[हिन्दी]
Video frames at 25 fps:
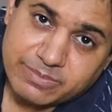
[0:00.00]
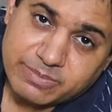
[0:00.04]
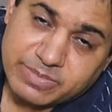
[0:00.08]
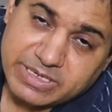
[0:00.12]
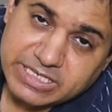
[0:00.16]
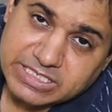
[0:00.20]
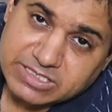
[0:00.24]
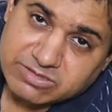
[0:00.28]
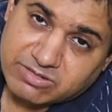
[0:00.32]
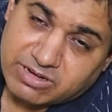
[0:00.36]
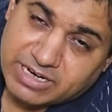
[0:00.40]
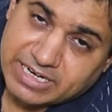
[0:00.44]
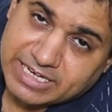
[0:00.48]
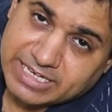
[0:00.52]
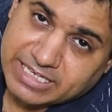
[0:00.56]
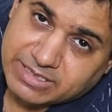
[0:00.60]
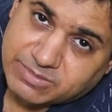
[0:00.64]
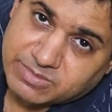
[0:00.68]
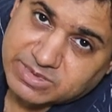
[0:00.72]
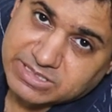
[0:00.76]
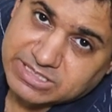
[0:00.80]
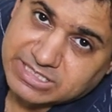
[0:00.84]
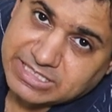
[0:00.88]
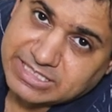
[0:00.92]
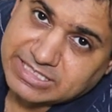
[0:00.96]
बीस वाट की
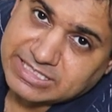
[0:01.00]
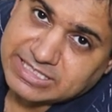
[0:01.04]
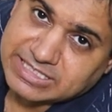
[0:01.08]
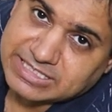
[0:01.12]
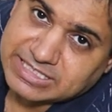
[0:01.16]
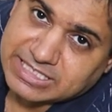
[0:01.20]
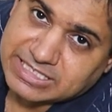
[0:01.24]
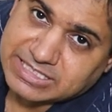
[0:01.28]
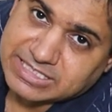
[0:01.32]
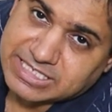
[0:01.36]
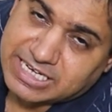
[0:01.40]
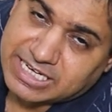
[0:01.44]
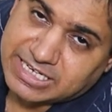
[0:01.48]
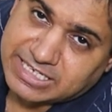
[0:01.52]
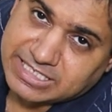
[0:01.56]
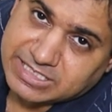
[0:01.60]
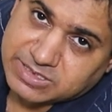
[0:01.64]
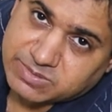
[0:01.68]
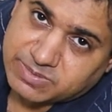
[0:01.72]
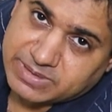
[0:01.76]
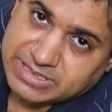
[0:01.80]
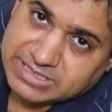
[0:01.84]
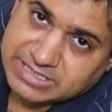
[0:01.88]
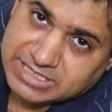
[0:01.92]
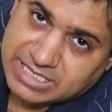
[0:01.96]
मशीन जैसा चार
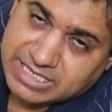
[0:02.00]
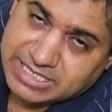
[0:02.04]
इंच बाय